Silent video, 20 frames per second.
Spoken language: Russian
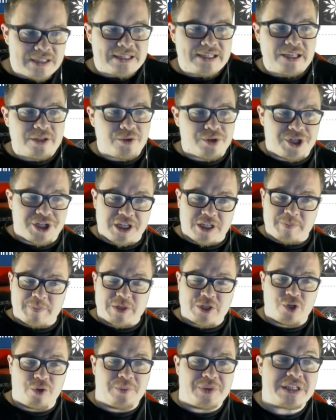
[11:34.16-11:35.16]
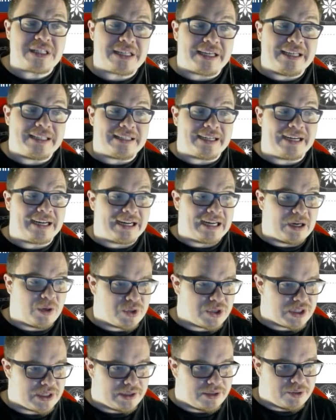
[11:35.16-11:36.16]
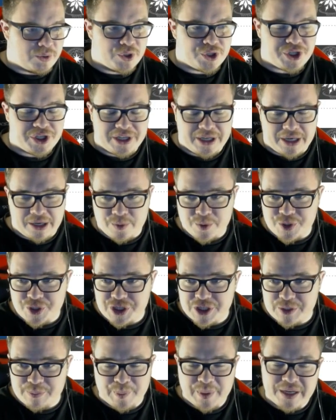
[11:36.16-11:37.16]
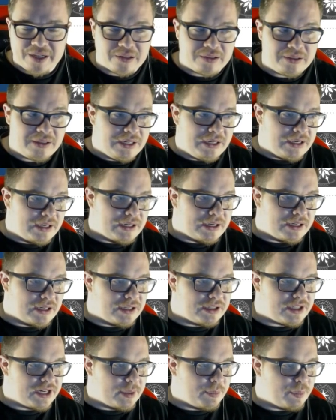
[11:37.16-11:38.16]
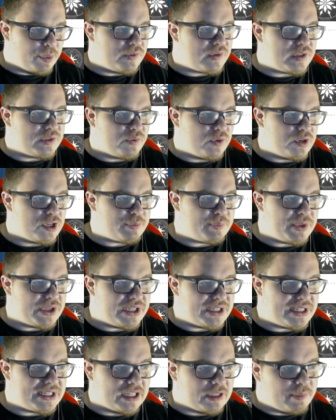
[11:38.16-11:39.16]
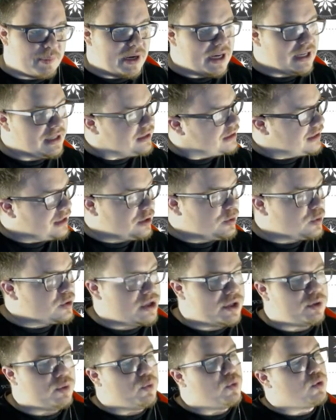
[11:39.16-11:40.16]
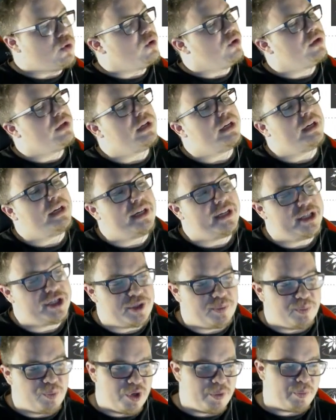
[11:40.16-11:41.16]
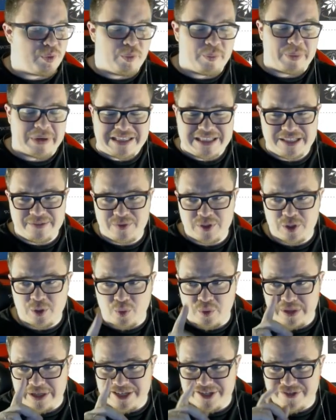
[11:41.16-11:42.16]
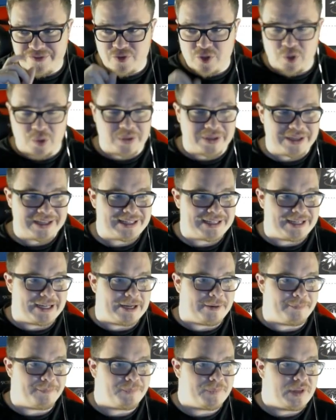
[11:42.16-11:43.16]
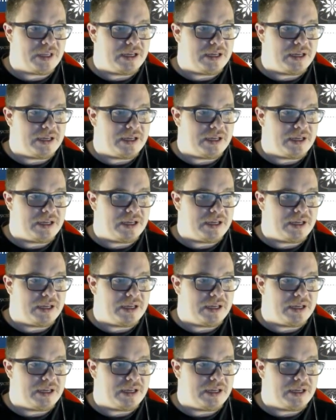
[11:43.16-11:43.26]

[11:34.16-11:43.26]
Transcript: Следующая способность это Хаос, очень хороший спел, а, требует всего лишь 50 маны, наносит урон а, тьмой по противнику лишь в соло-цель.